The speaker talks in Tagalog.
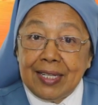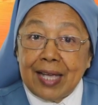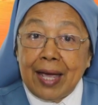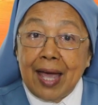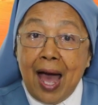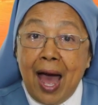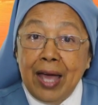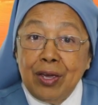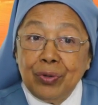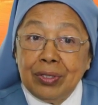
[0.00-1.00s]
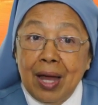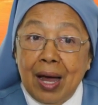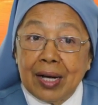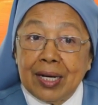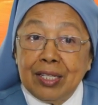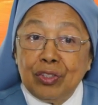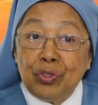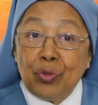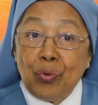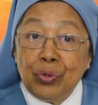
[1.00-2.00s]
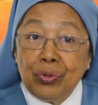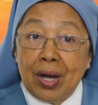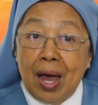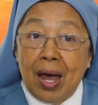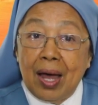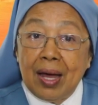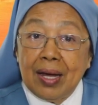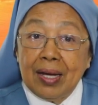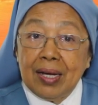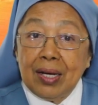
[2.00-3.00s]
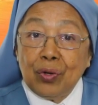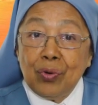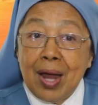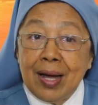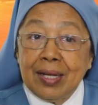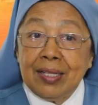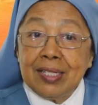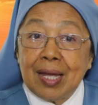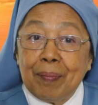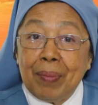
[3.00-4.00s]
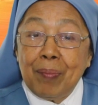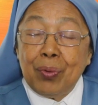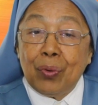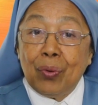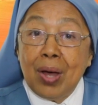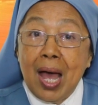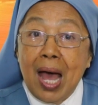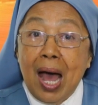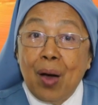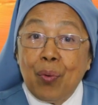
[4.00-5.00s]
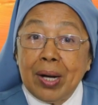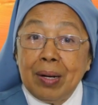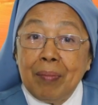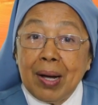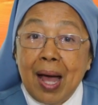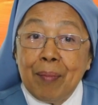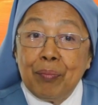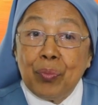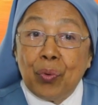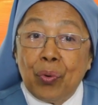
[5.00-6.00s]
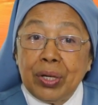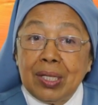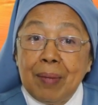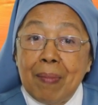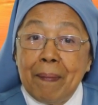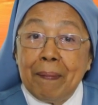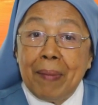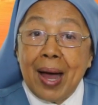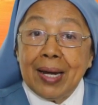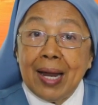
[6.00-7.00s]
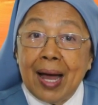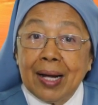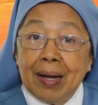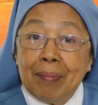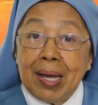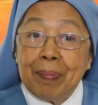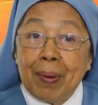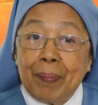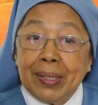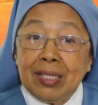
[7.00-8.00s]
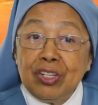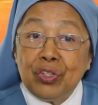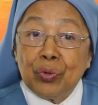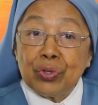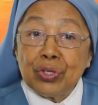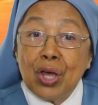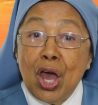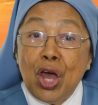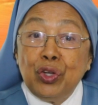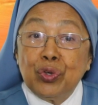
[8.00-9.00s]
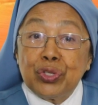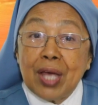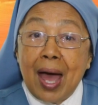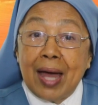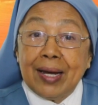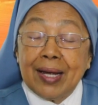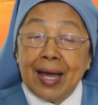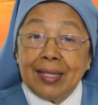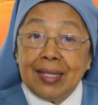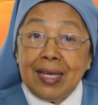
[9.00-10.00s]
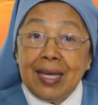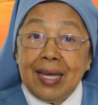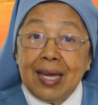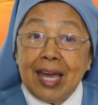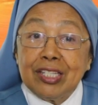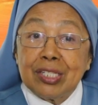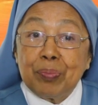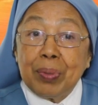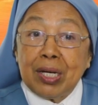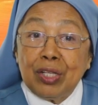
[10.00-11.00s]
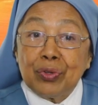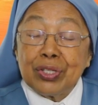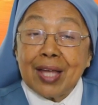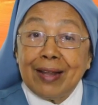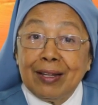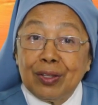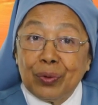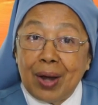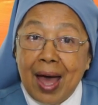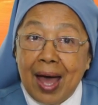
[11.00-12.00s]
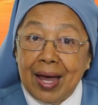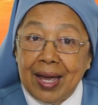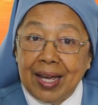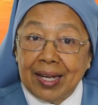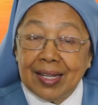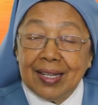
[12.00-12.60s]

Jay ayog na kantono na. Kunangad ni San Pablo, awan makaammo iti bambanag maipapanti Diyos no saan nga ti Espiritu Santo laeng.